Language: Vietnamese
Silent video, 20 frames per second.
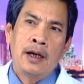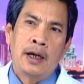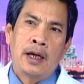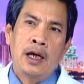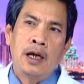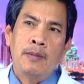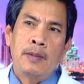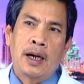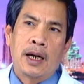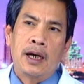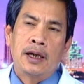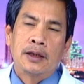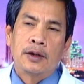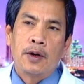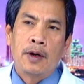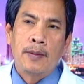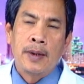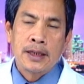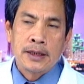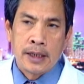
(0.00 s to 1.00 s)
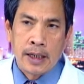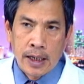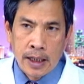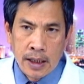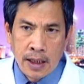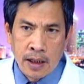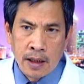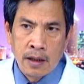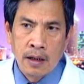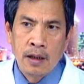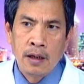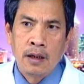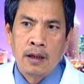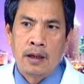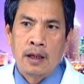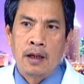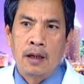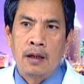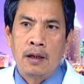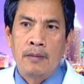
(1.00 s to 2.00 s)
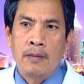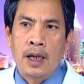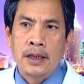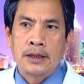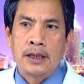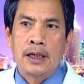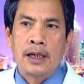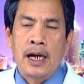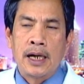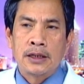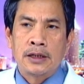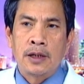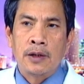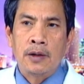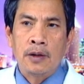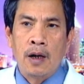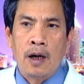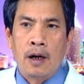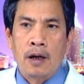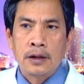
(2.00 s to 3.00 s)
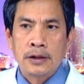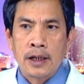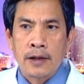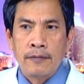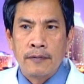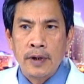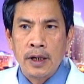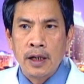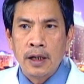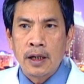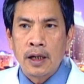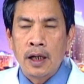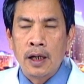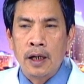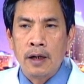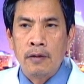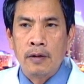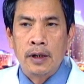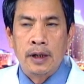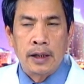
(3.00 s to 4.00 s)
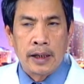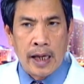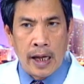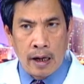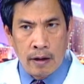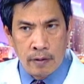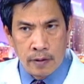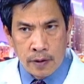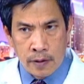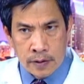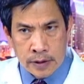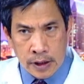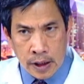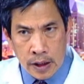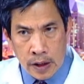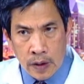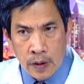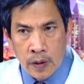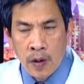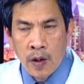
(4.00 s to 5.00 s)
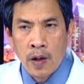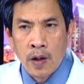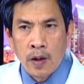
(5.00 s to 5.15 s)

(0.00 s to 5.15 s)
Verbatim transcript: khi mà cần toa bác sĩ đó thì bác sĩ đa số họ sẽ viết cái liều lượng cao hơn chút xíu,